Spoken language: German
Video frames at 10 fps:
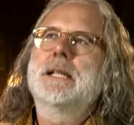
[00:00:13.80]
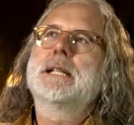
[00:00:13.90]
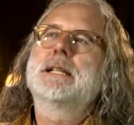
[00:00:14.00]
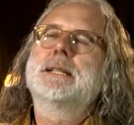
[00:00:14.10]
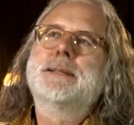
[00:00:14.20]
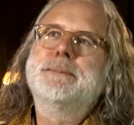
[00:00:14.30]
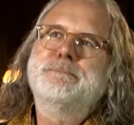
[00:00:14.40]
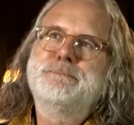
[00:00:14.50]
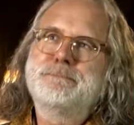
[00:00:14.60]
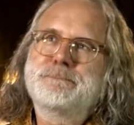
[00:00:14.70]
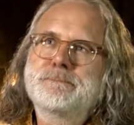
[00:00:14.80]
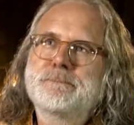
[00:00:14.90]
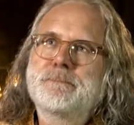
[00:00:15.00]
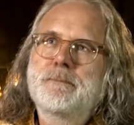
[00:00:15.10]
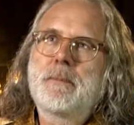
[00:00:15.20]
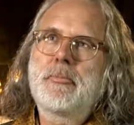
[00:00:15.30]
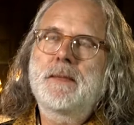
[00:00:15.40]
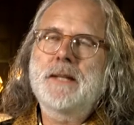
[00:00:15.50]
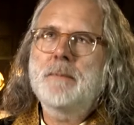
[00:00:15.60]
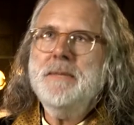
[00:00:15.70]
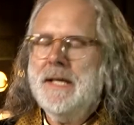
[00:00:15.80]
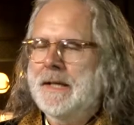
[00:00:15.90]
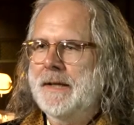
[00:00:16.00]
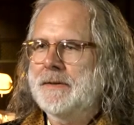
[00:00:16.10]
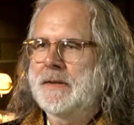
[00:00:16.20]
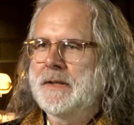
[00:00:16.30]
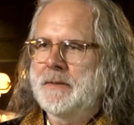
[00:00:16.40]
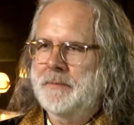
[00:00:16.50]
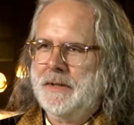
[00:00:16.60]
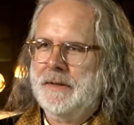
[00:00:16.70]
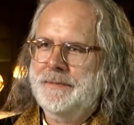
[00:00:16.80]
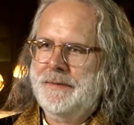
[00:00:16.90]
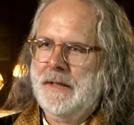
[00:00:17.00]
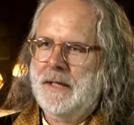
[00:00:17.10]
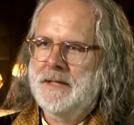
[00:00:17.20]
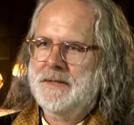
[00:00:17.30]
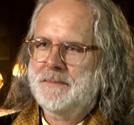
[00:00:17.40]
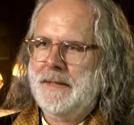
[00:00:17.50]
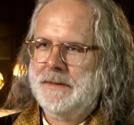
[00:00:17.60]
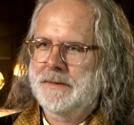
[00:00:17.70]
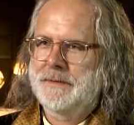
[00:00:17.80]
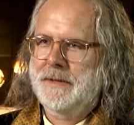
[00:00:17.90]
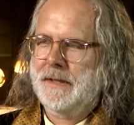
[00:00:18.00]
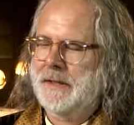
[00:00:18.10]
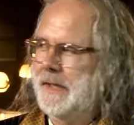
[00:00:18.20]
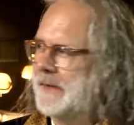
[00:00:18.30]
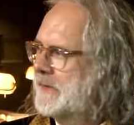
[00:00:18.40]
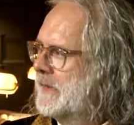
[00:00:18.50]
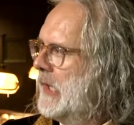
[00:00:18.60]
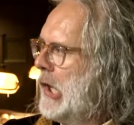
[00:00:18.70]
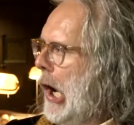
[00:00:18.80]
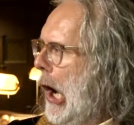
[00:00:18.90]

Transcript: ähm, der mir in erster Linie ein Begriff war als Partner von Erich Kästner,